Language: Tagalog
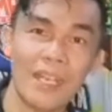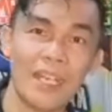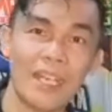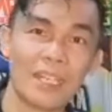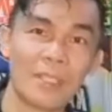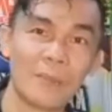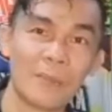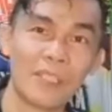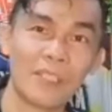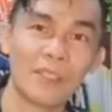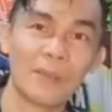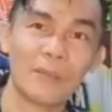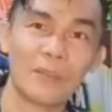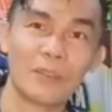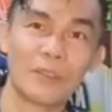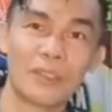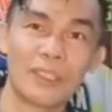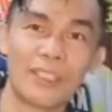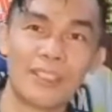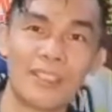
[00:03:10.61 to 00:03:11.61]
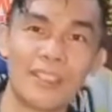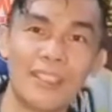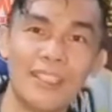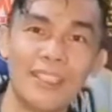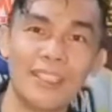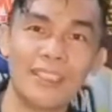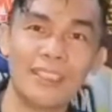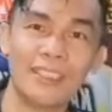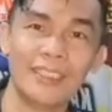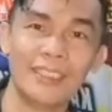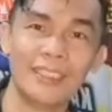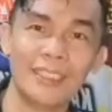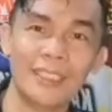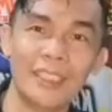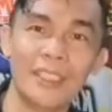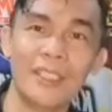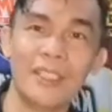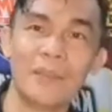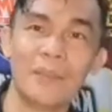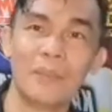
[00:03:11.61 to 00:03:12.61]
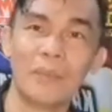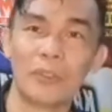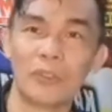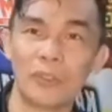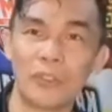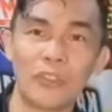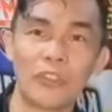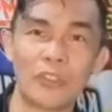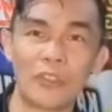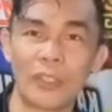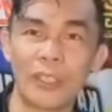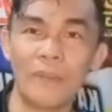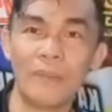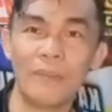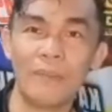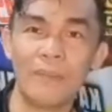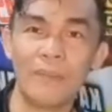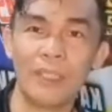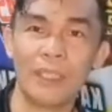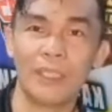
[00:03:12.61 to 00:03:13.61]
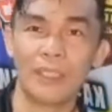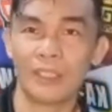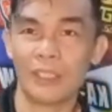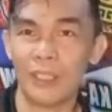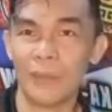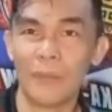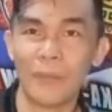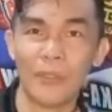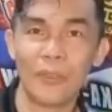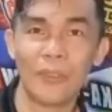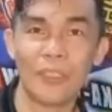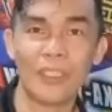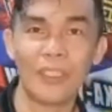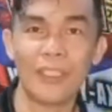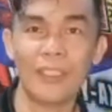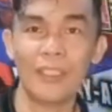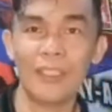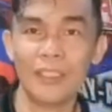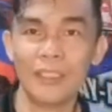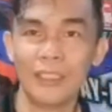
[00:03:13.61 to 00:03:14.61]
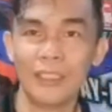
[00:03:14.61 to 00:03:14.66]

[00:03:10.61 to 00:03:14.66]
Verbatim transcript: Armas na Motorista, Moto Extreme, Team Unity,